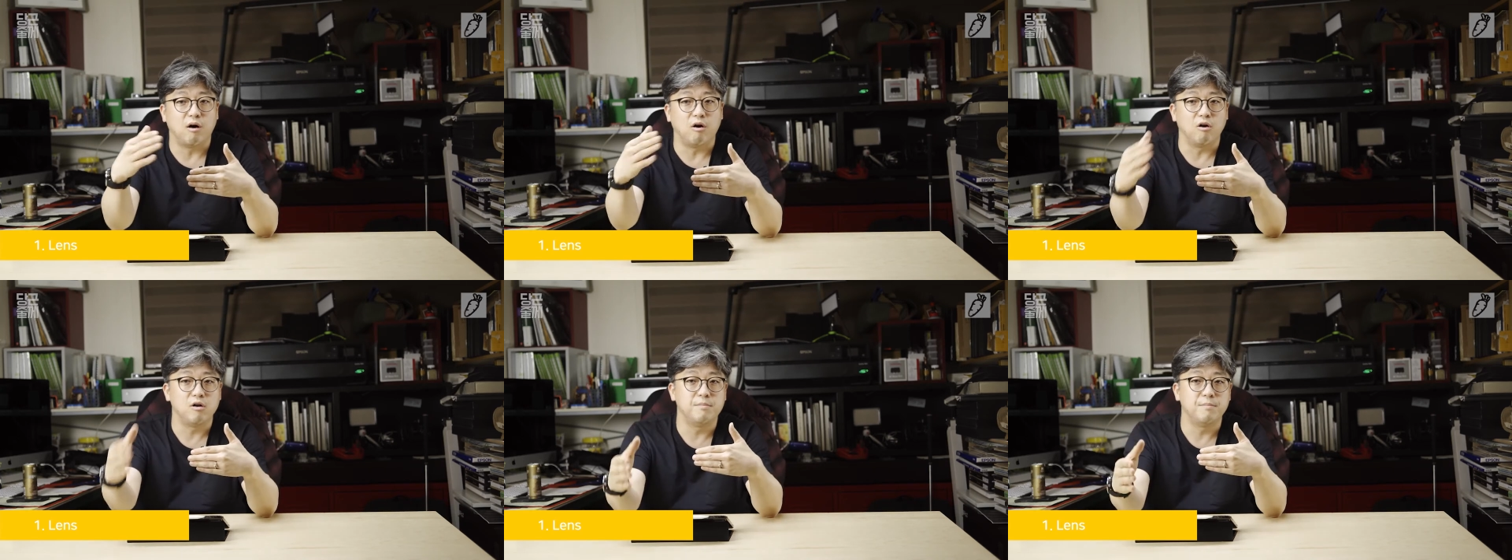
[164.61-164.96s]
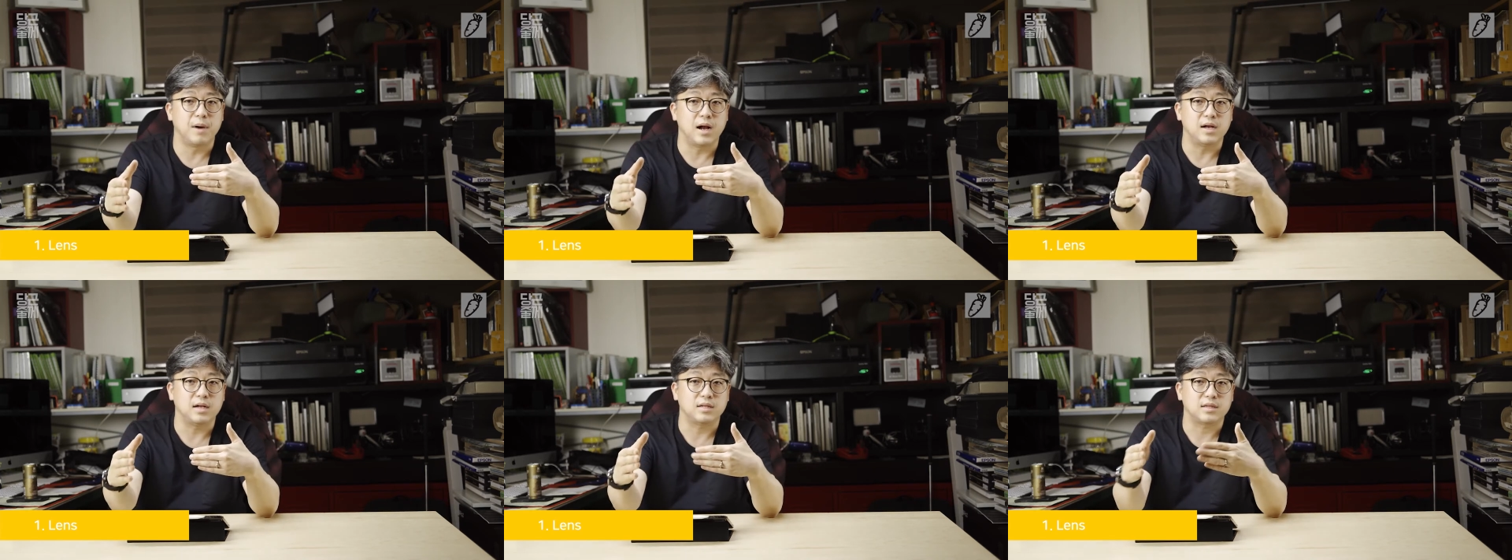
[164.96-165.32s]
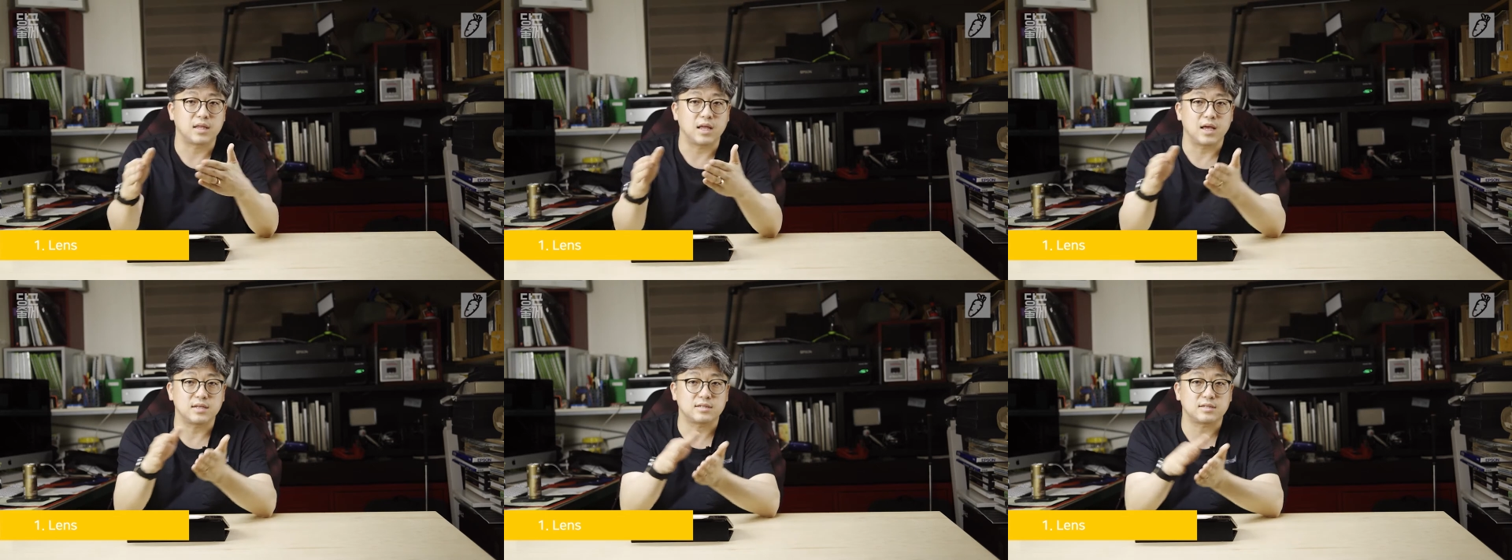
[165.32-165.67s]
얼마일
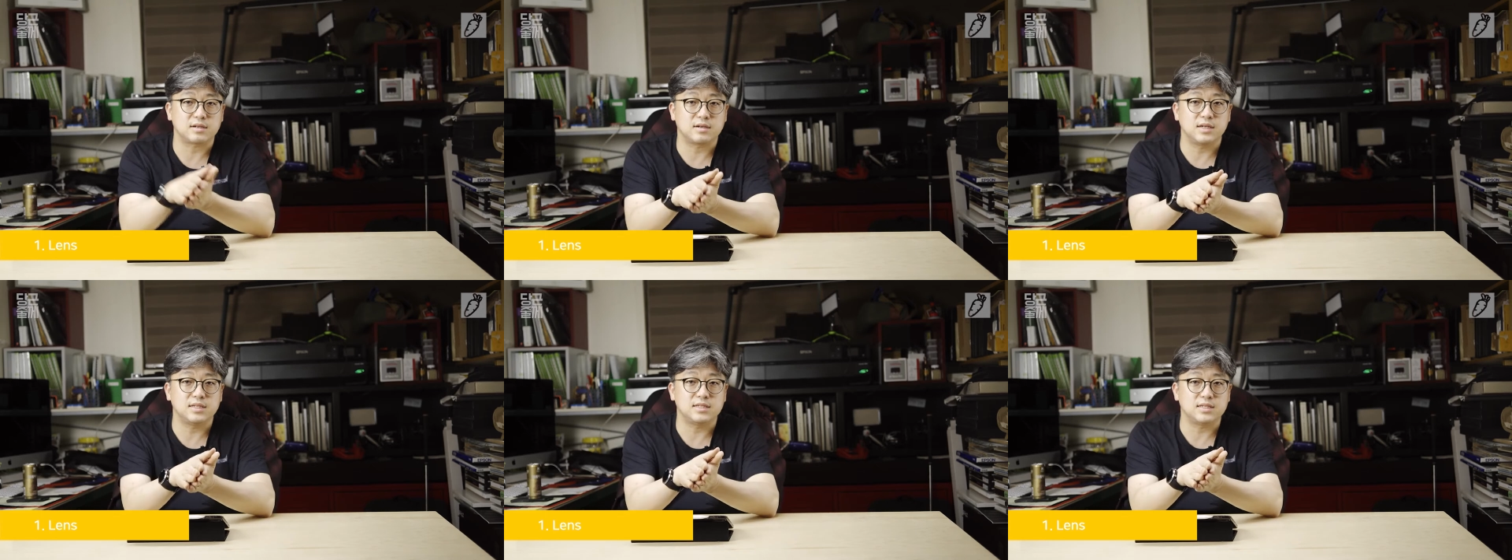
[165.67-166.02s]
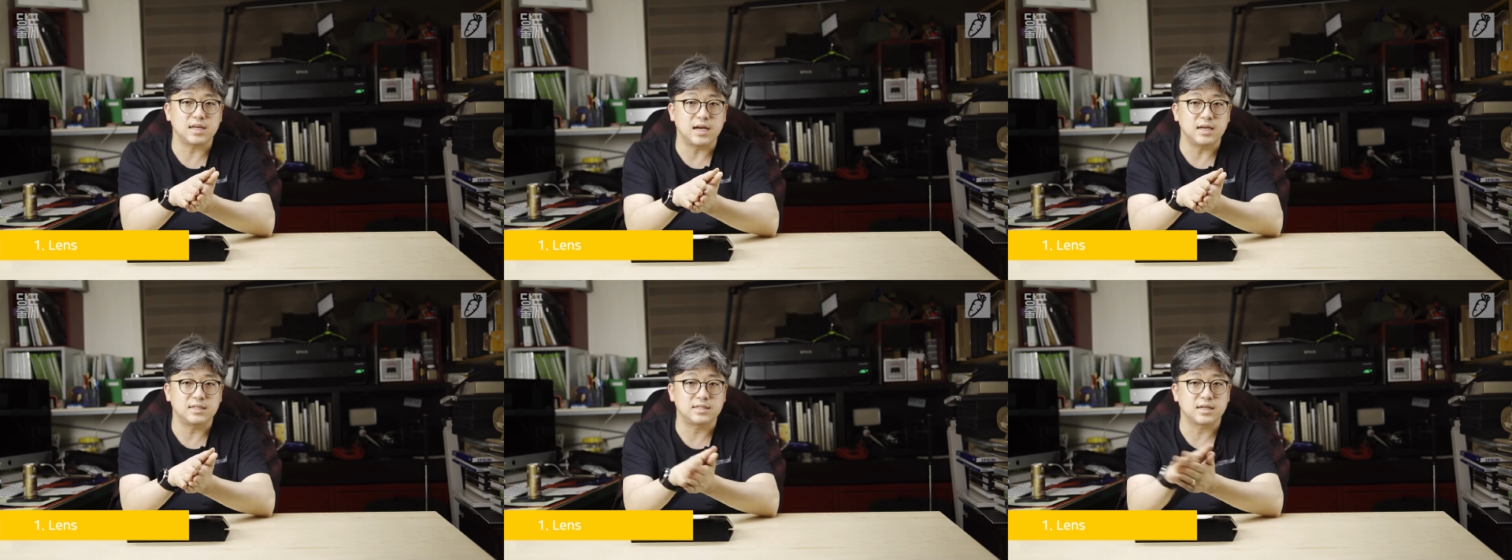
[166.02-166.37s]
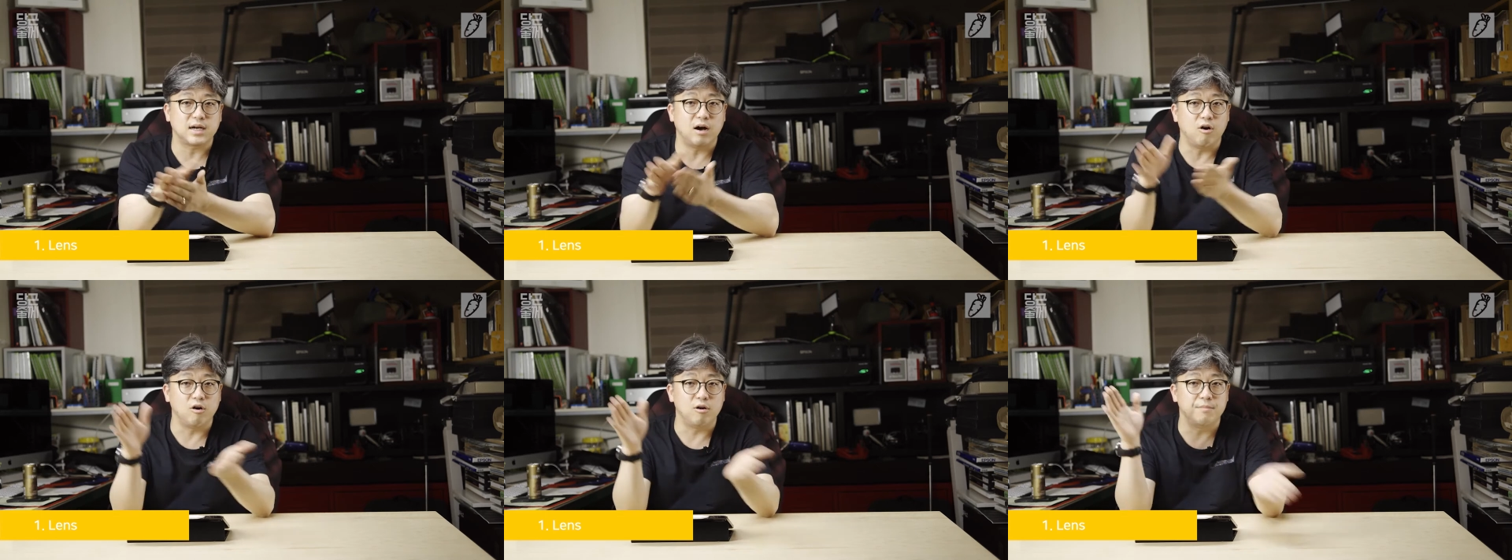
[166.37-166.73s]
때 스크린
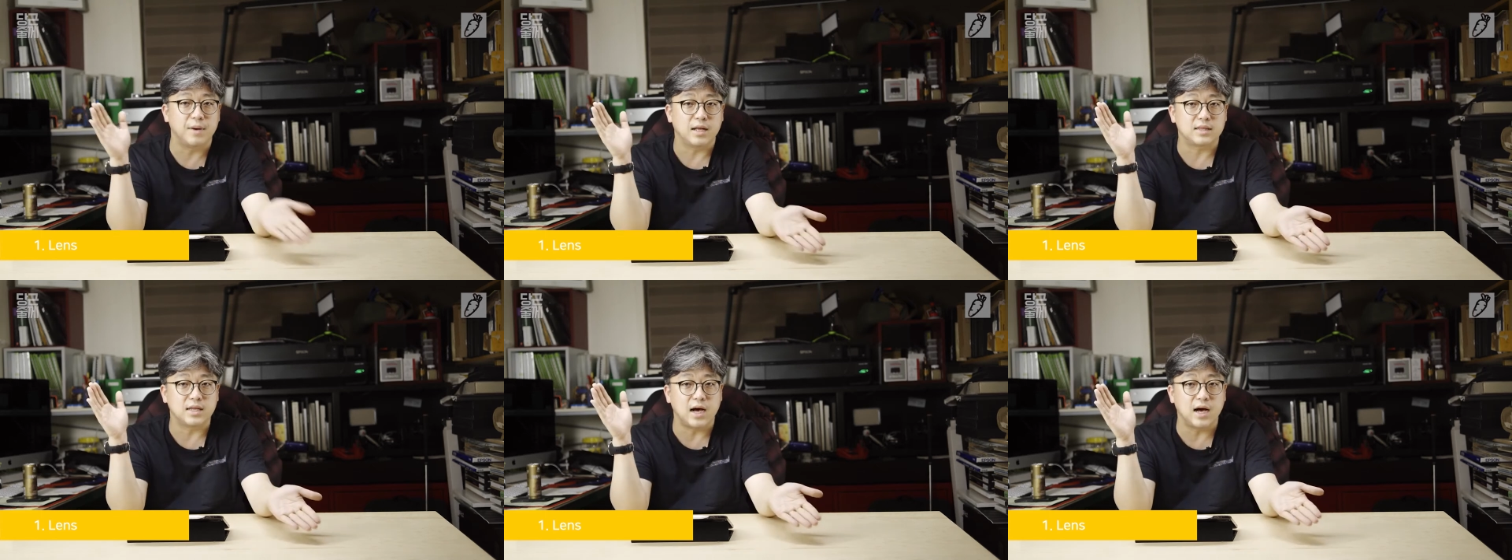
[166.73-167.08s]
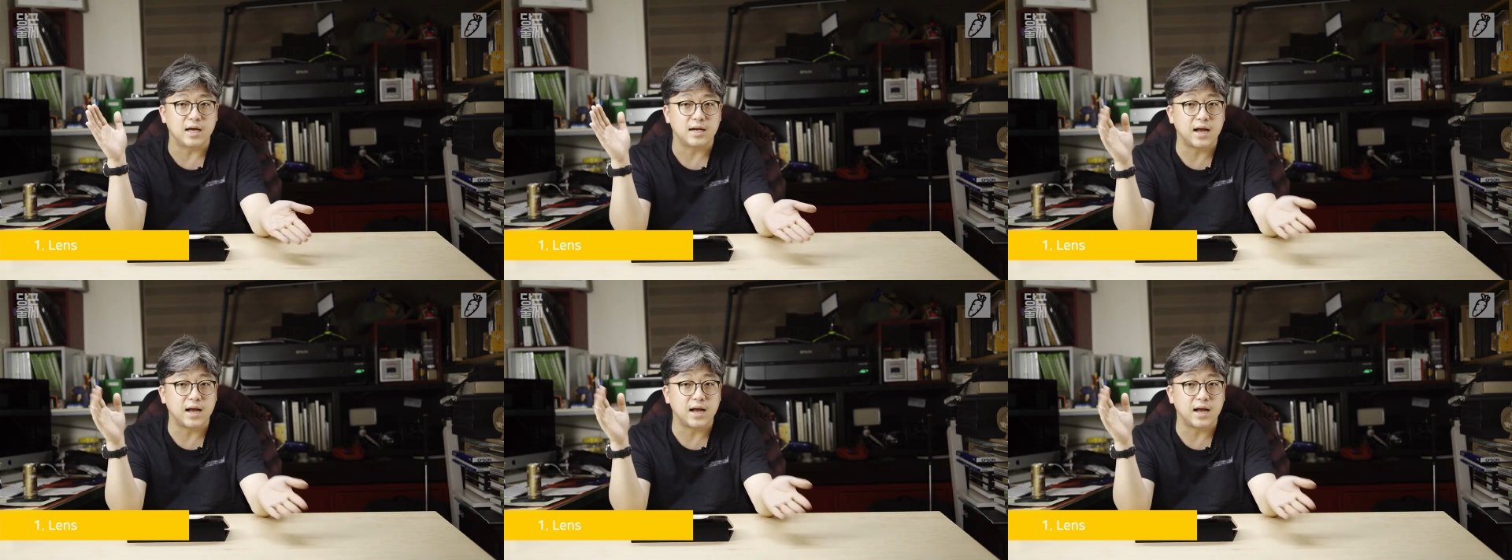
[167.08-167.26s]
사이즈가 얼마다